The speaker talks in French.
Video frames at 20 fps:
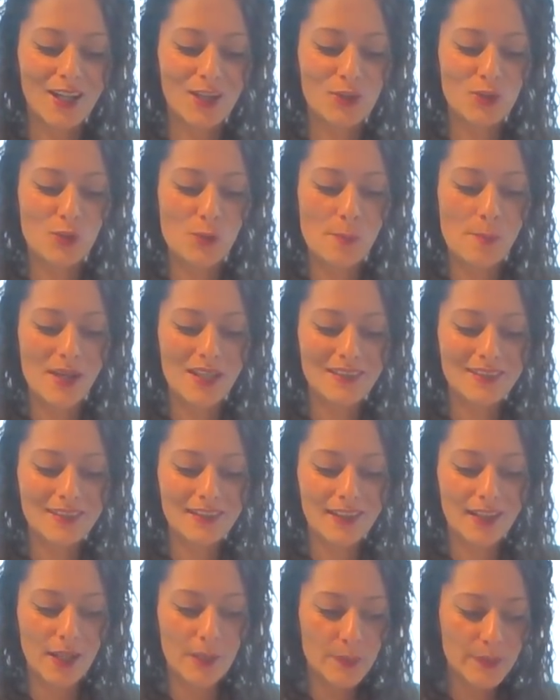
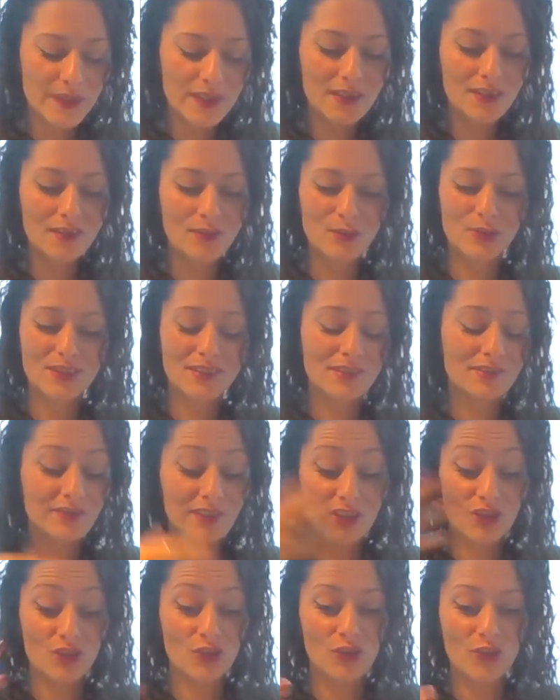aromathérapie aussi,
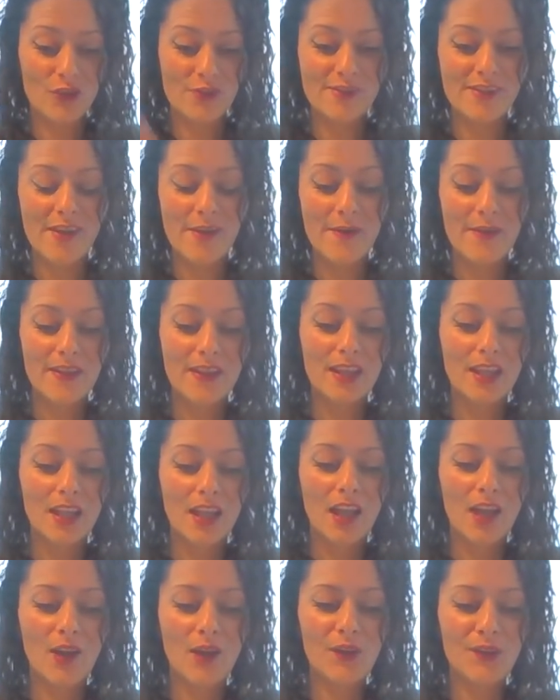quand j'entends ça.
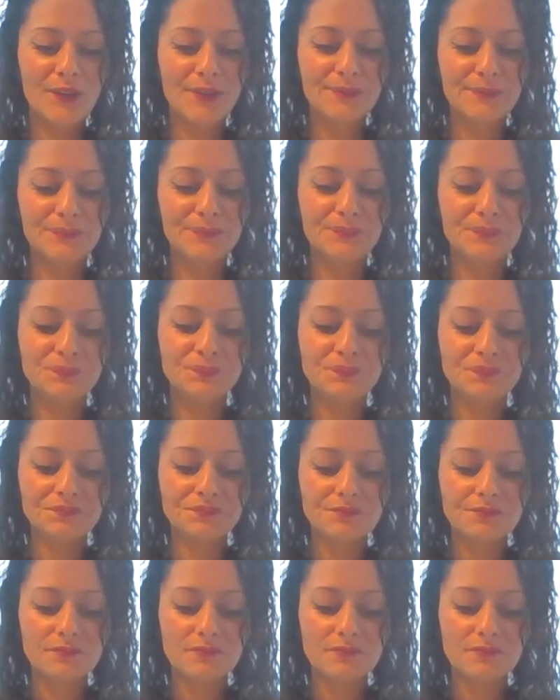ouais,